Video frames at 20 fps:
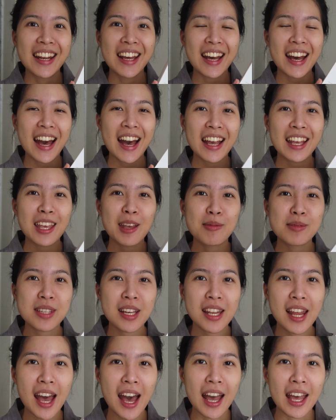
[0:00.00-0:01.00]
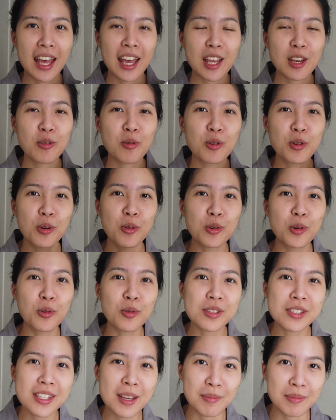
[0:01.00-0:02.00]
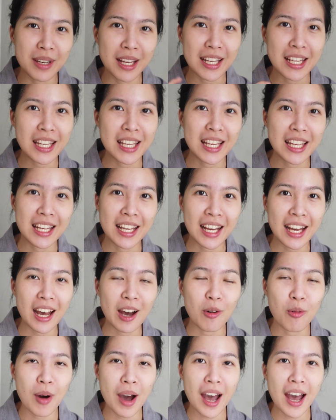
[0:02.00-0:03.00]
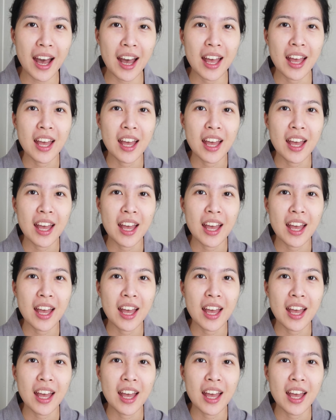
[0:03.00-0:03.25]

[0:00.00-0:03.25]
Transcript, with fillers: นะคะ กิฟจะถ่ายให้ดูทุกๆ 10 นาทีนะคะว่า